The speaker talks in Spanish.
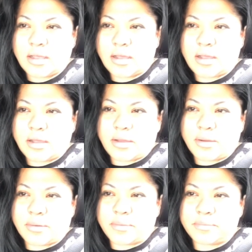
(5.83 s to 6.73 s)

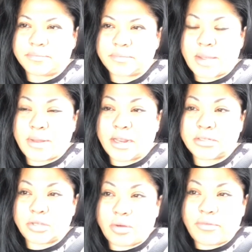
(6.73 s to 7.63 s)
Um,
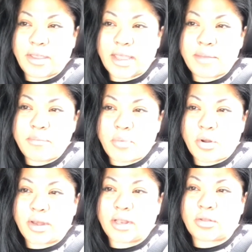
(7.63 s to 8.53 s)
amaneció bien
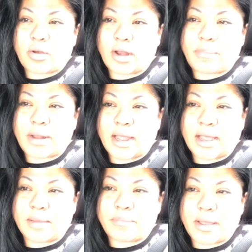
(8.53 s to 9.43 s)
bonito ahora
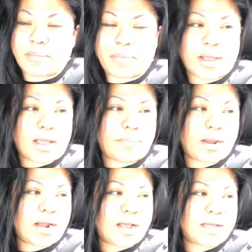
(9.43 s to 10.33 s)
para, acá,
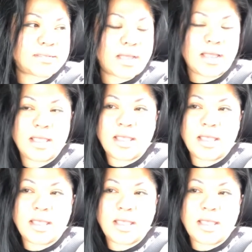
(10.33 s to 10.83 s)
para la casa.